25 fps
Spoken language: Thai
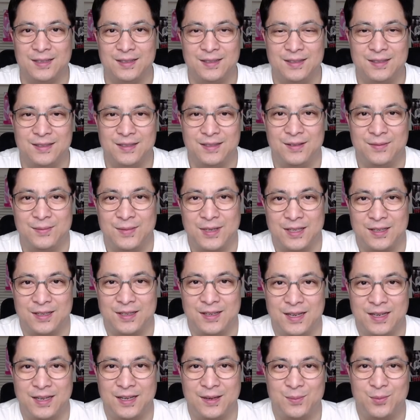ซึ่งมันก็
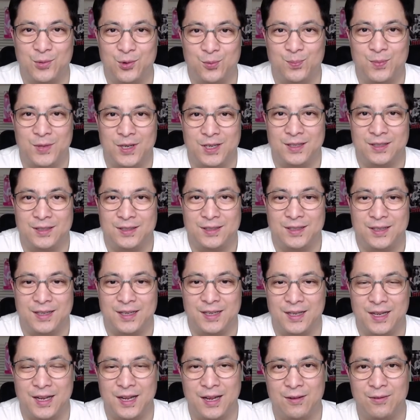ได้อีกมุมหนึ่งใน
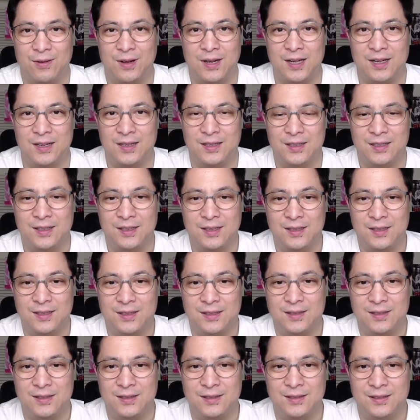แง่ว่า
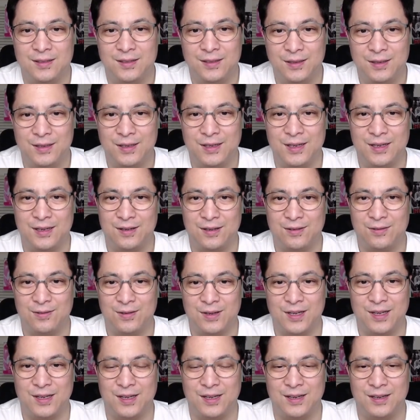เอออย่างนี้ก็โอ
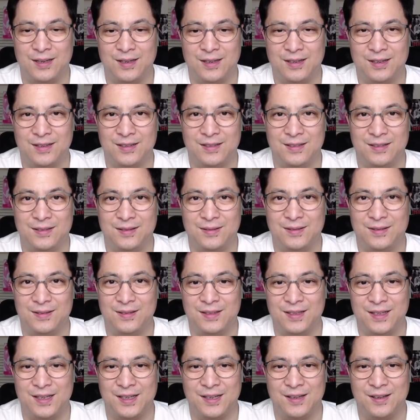เค นะเอออ
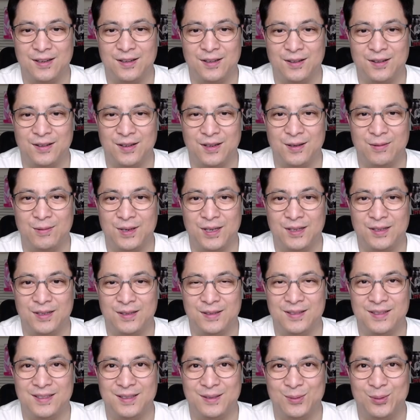ย่างนี้ก็หล่อดีเว้ย
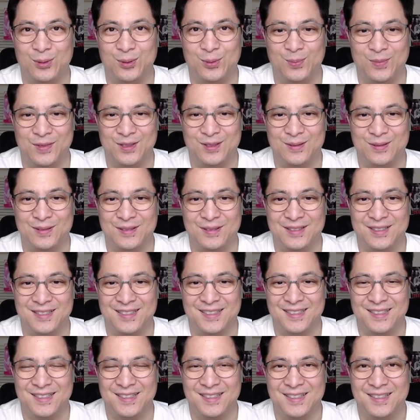ผม
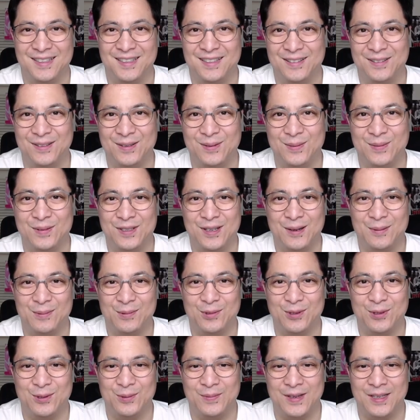ผมชอบ
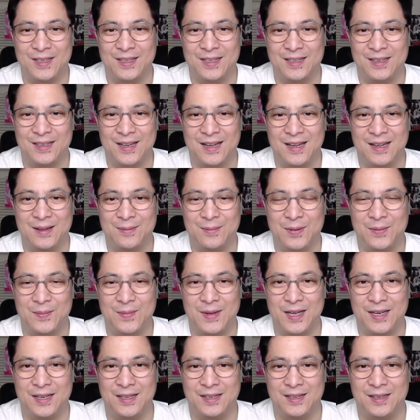ตัวเมงแต่หน้าประมา
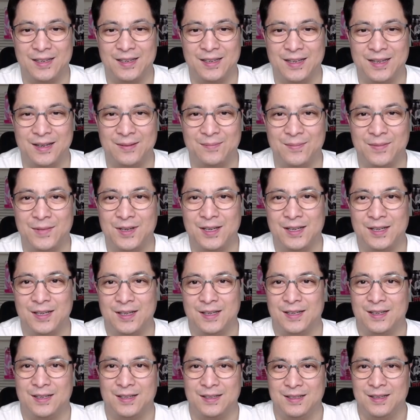ณอย่างนี้นะครับ
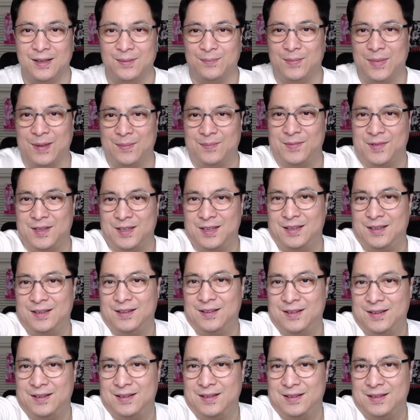ปรับสีหน่อย